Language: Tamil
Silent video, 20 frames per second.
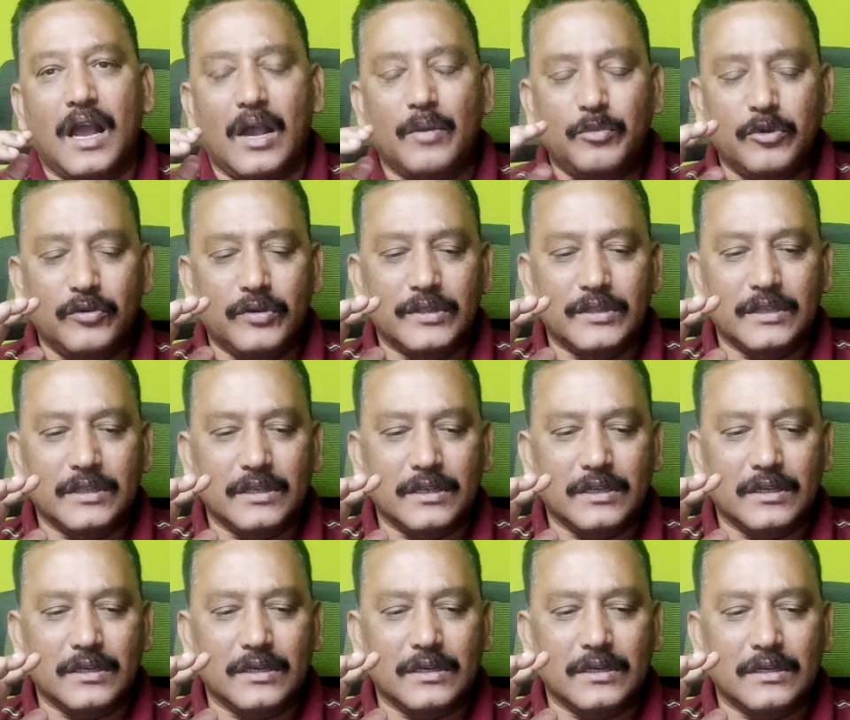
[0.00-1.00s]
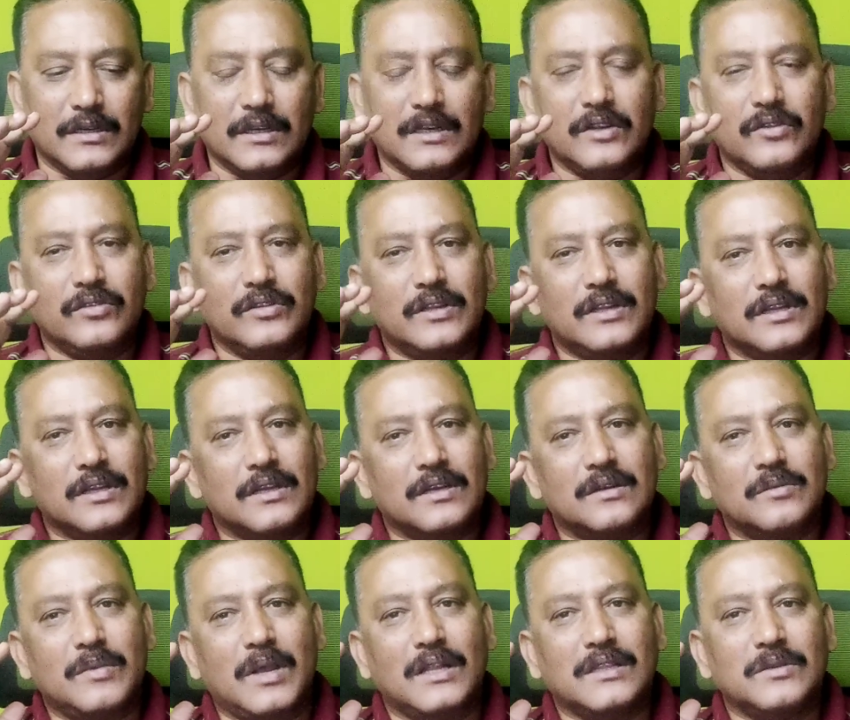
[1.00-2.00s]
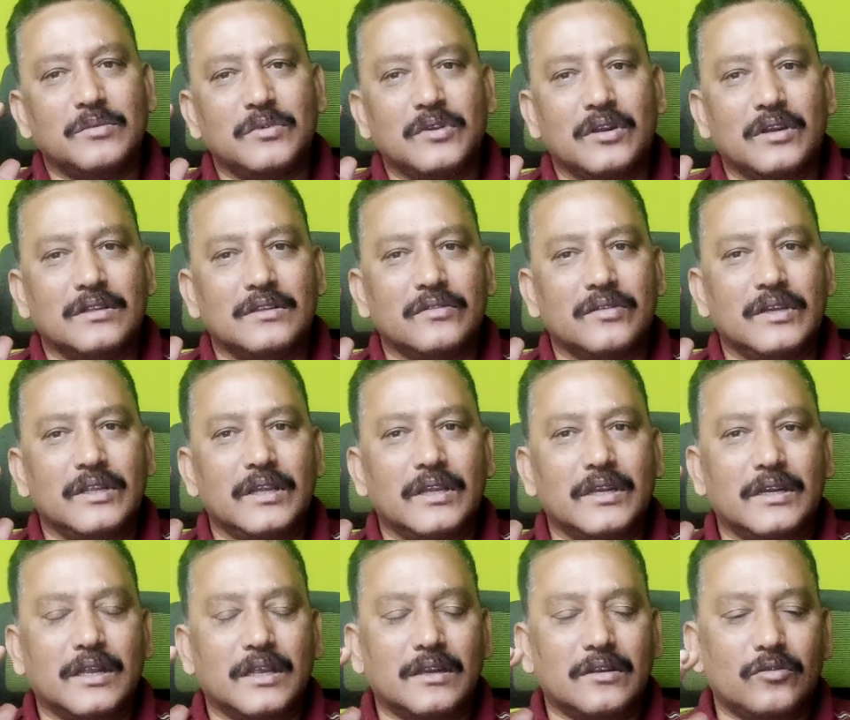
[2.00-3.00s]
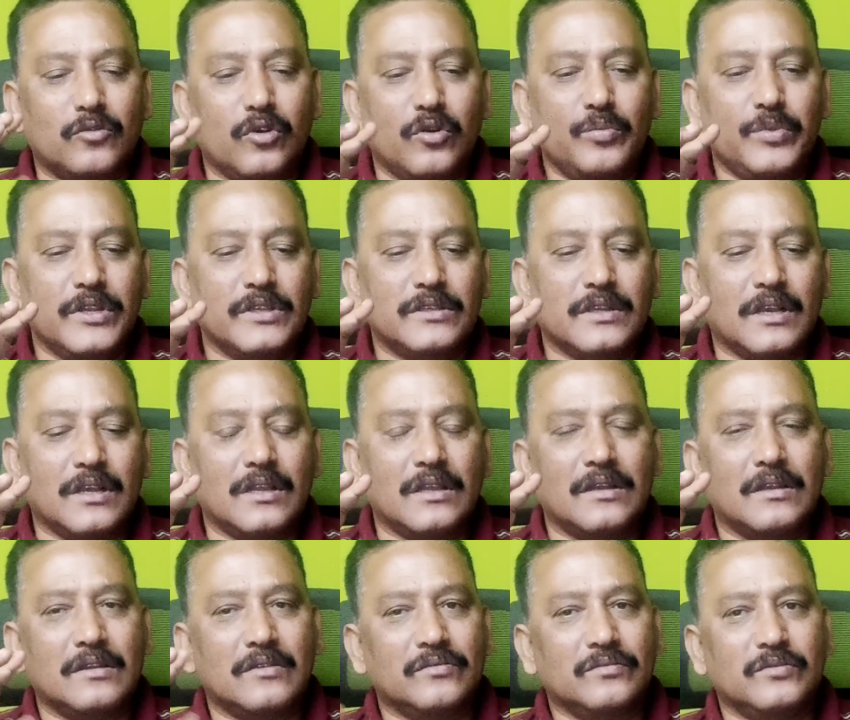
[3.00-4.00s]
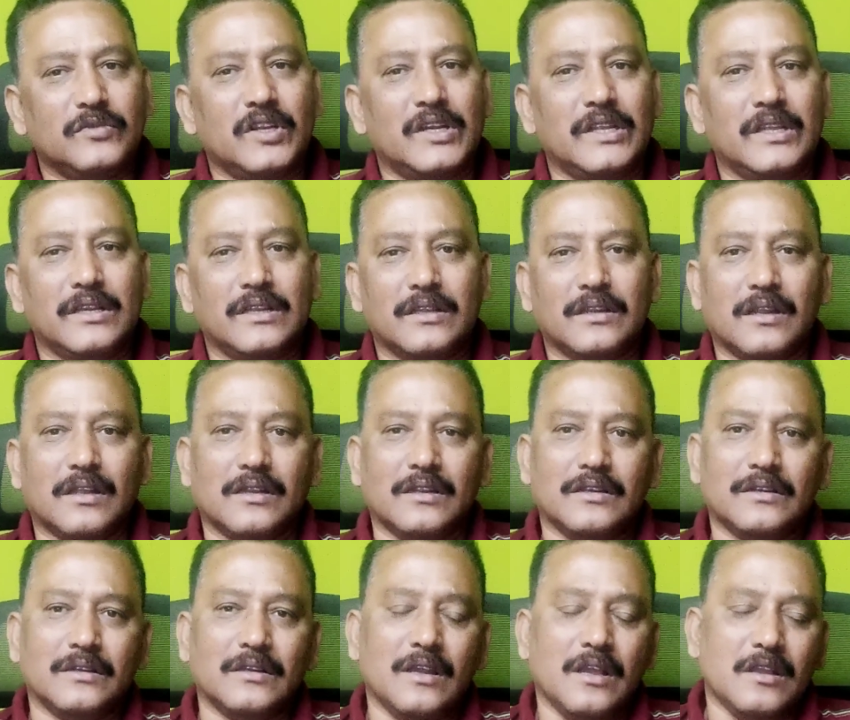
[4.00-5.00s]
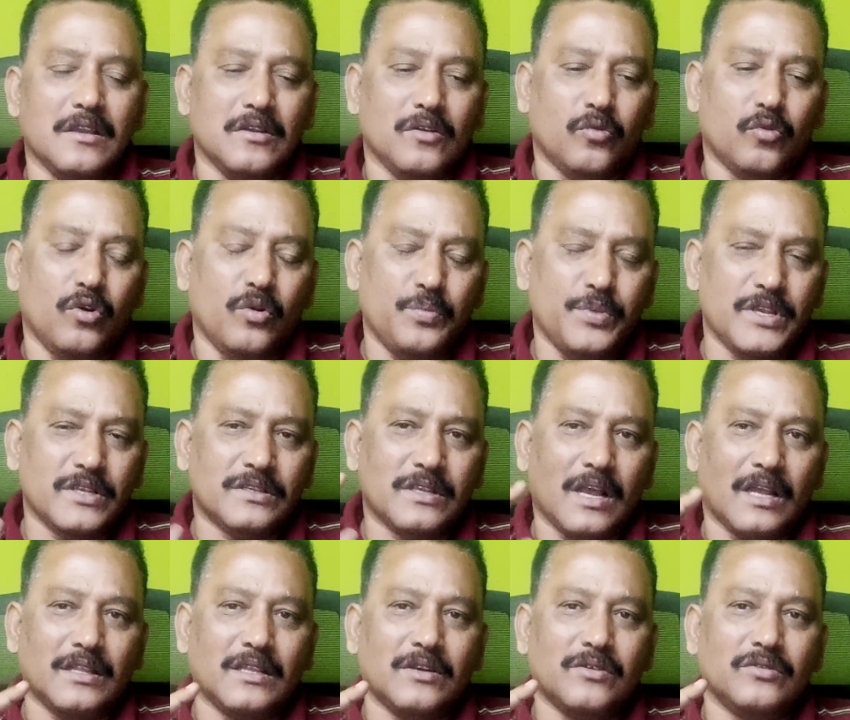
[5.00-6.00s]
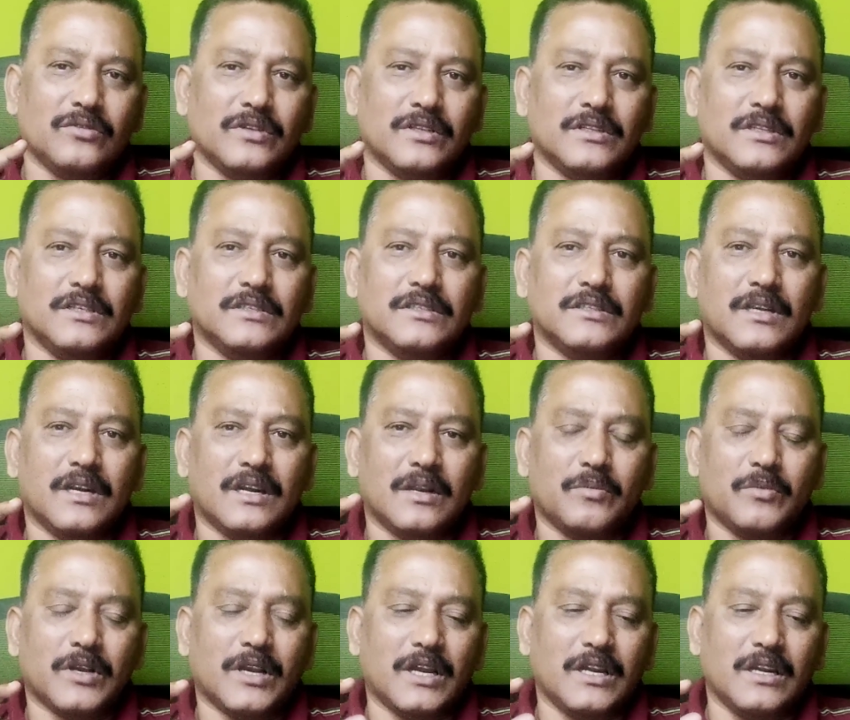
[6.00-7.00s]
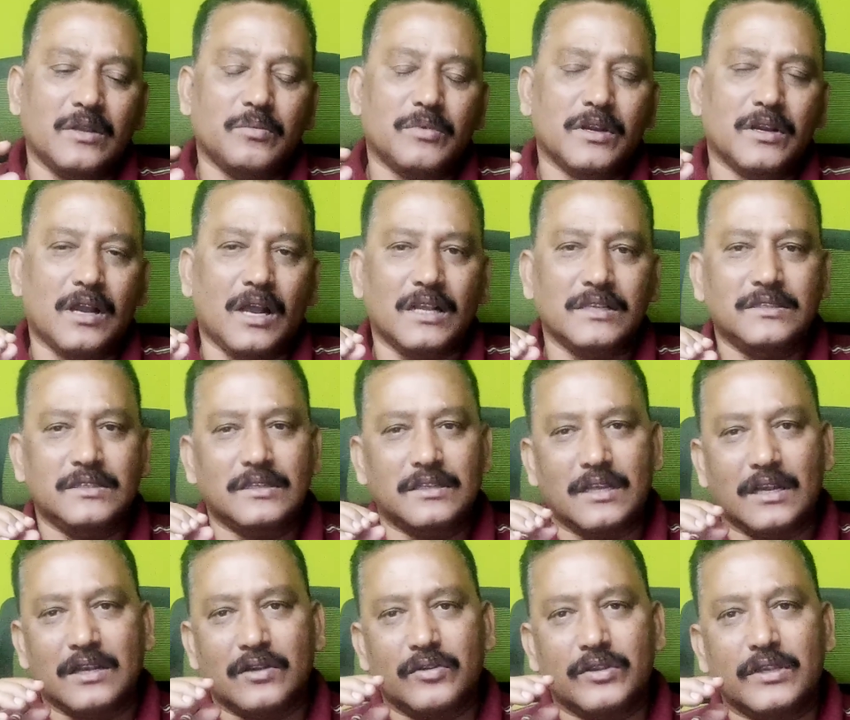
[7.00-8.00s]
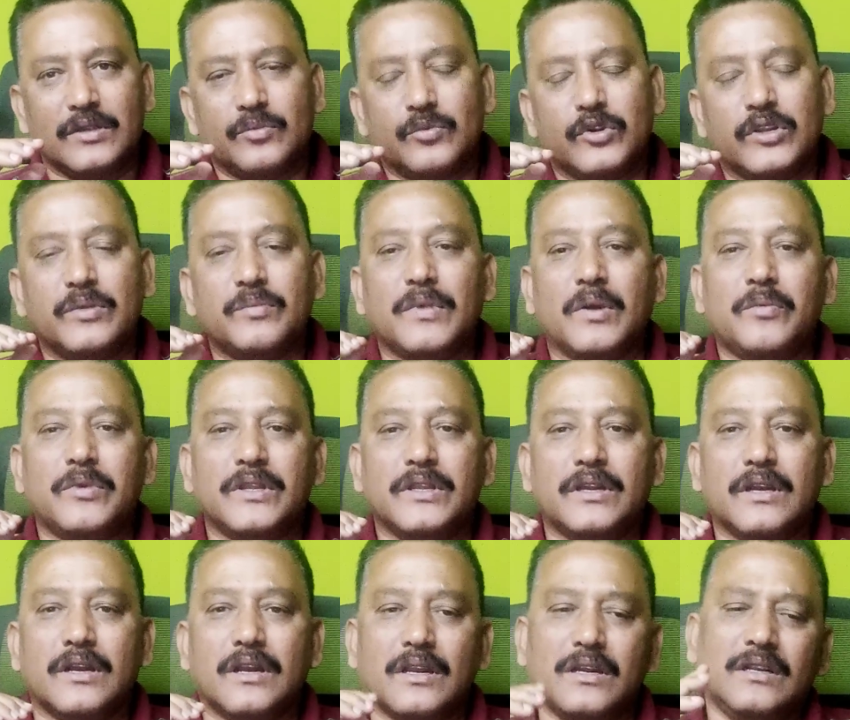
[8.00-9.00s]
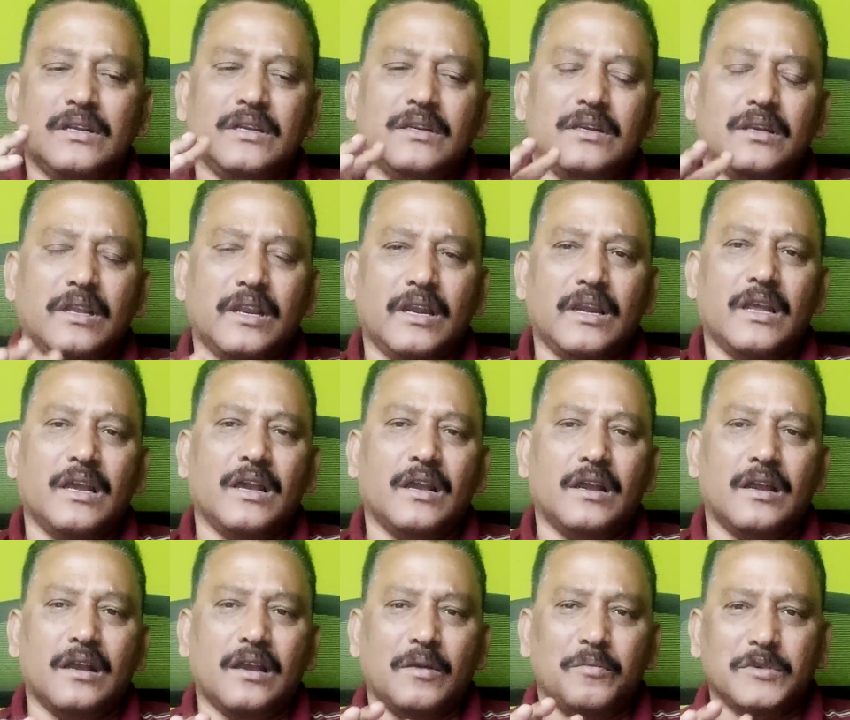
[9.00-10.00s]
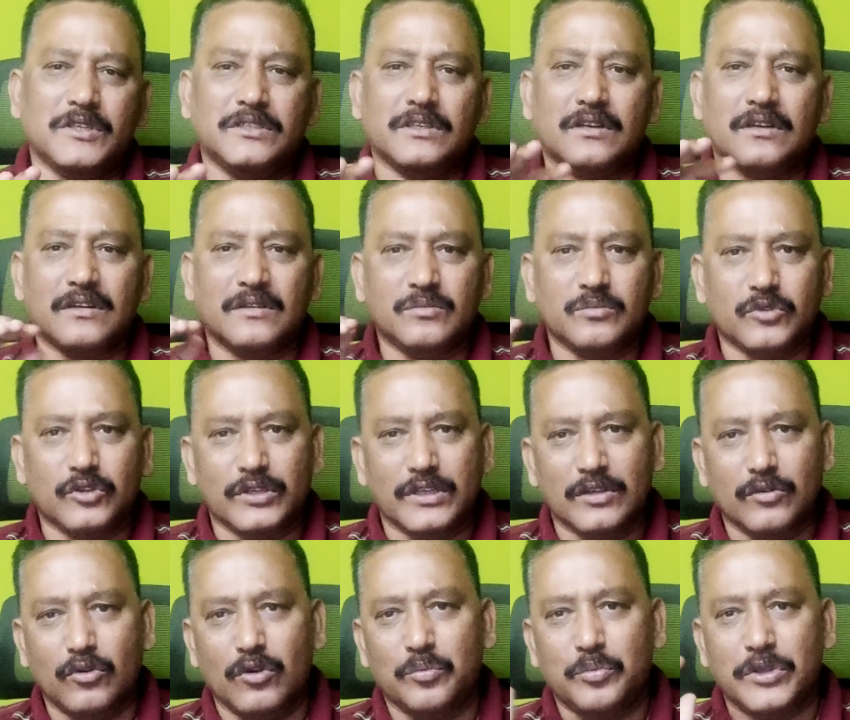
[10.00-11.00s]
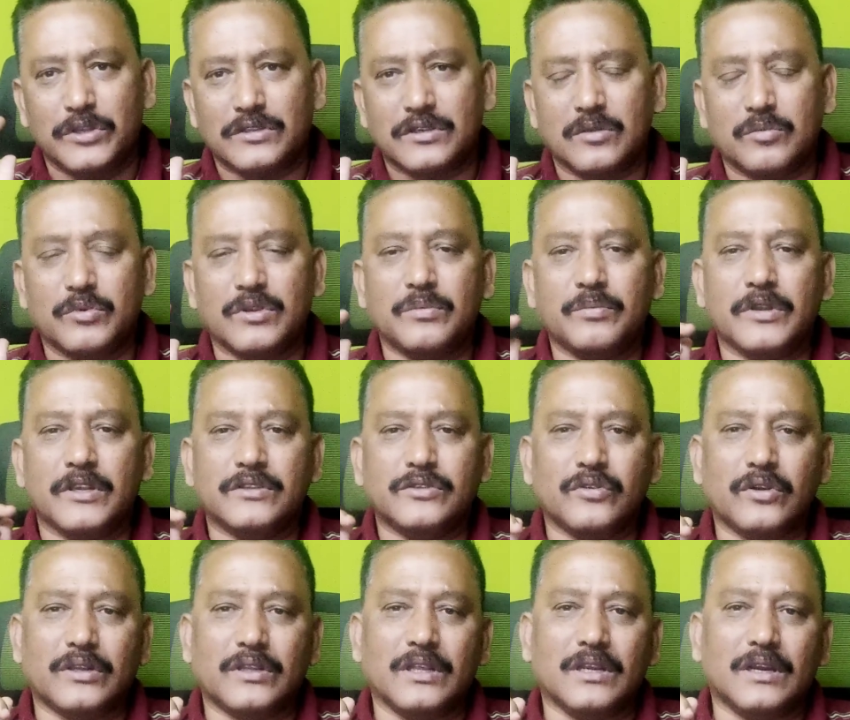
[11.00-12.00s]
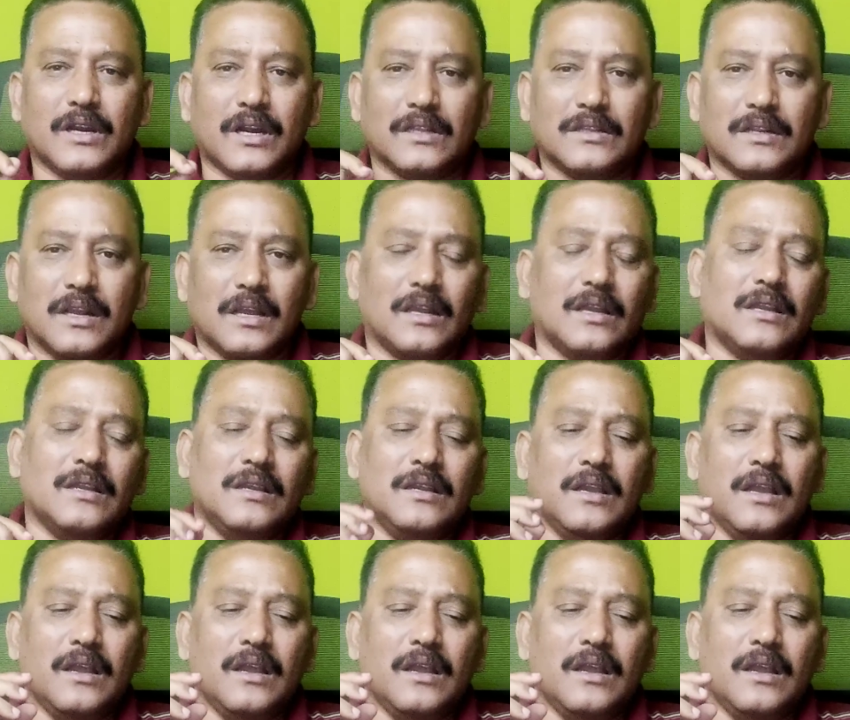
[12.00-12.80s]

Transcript: அப்போ வந்து டிடி விதிநகரனும் அதிமுக வந்து வெளியேறிட்டார் ஓபிஎஸ் ஆதரவும் வெளியேறுகிறாரு ஓபிஎஸ் ஆதரவு இருந்துச்சுன்னா நம்ம கண்டிப்பாக ஆட்சியை தக்க வைக்க முடியும் அப்படிங்கிறனால எல்லா அமைச்சர்களும் போய் ஓபிஎஸ்கிட்ட போய் பேச்சுவார்த்தை நடத்துகிறாங்க